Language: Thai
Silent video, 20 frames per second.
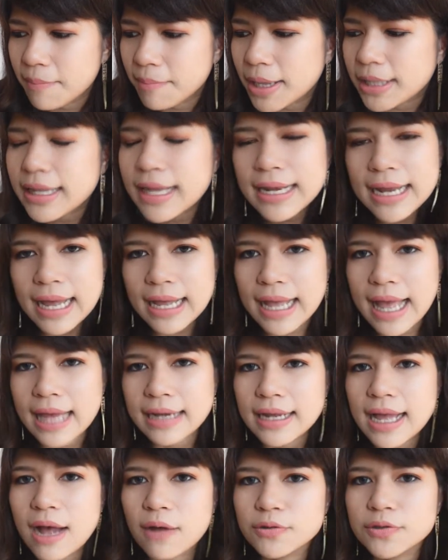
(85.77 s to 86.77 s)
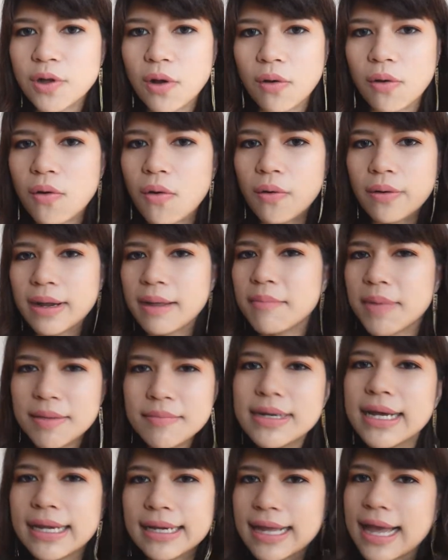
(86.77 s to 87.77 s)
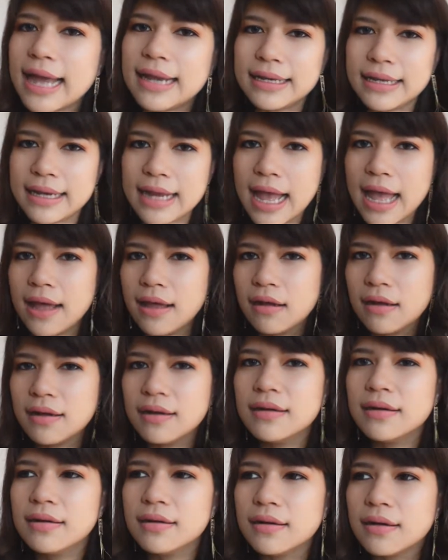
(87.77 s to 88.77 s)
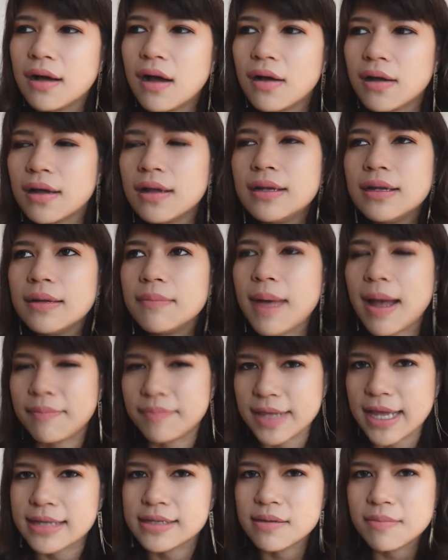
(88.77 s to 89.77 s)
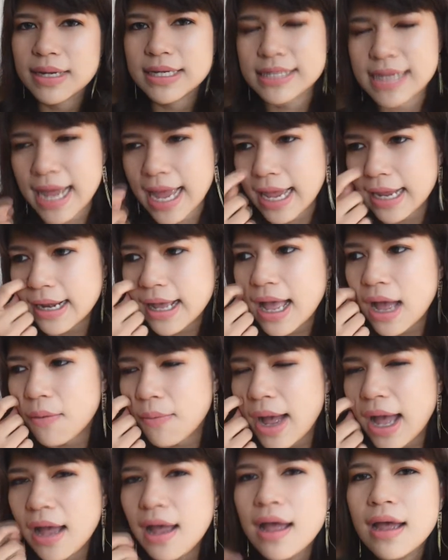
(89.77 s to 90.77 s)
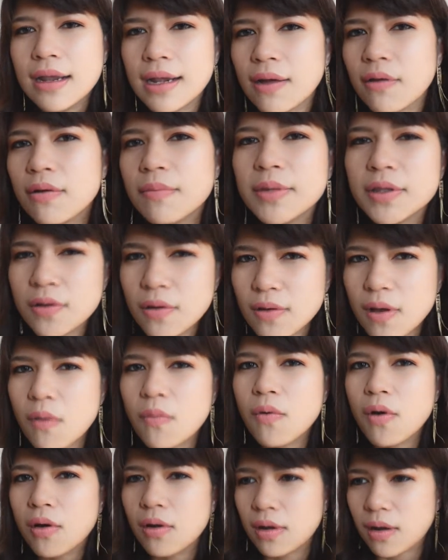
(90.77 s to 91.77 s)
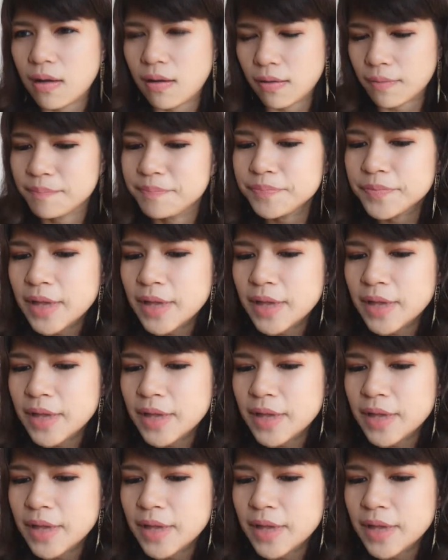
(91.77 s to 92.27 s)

พัฒนาการเขาสองคนอ่ะไม่เหมือนกันเลยนะ เออออยก็เลยแบบอยากจะมาแชร์นะคะ ว่าเราก็ไม่ต้องกังวลหรอก